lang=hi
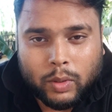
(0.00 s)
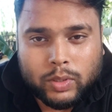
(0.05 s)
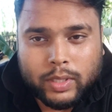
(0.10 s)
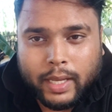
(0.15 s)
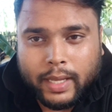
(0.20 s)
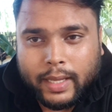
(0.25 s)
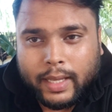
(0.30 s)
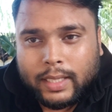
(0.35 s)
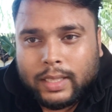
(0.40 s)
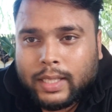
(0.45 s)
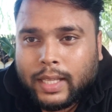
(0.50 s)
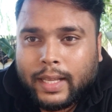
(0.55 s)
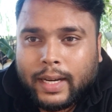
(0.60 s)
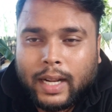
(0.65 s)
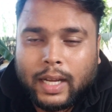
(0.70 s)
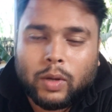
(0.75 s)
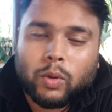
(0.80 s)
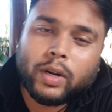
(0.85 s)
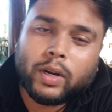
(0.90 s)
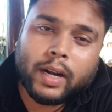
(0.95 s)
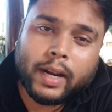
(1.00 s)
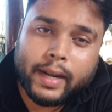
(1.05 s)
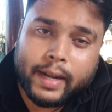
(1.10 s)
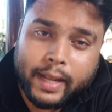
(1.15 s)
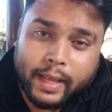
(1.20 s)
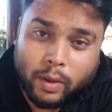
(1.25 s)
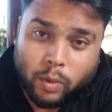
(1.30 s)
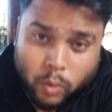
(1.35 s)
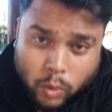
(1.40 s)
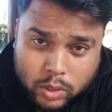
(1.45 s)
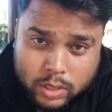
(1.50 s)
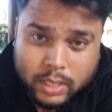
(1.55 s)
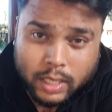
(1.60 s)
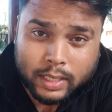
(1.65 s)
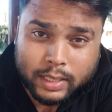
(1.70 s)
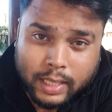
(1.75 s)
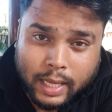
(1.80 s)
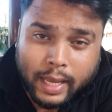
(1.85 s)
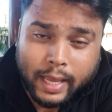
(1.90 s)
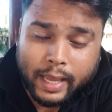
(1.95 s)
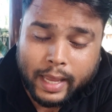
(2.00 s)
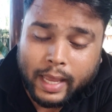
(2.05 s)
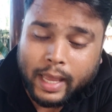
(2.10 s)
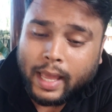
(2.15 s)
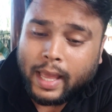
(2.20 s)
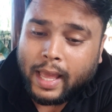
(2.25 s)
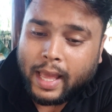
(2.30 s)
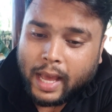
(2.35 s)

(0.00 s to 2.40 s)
हो जाएंगे तेरह को ड्राई डे हो सकता है